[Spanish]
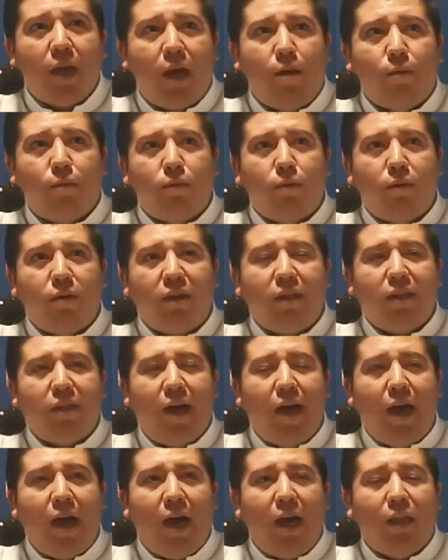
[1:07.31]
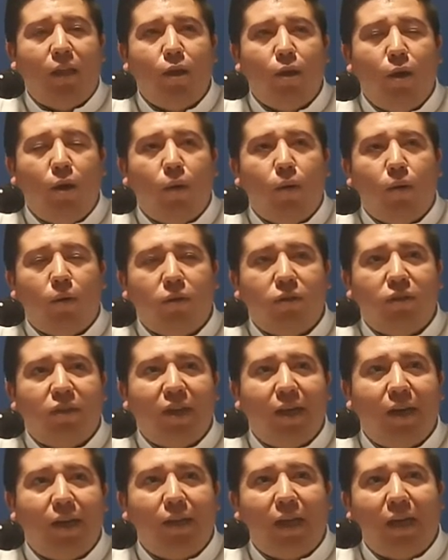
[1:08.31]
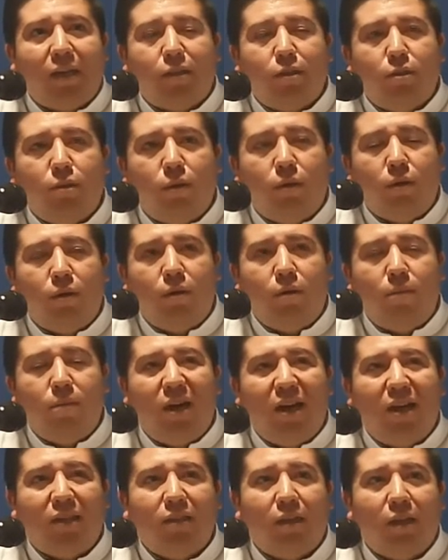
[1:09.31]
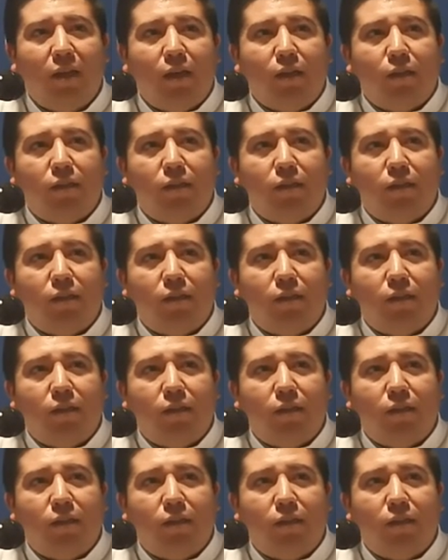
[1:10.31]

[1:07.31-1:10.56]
autoridad o ciertas normas,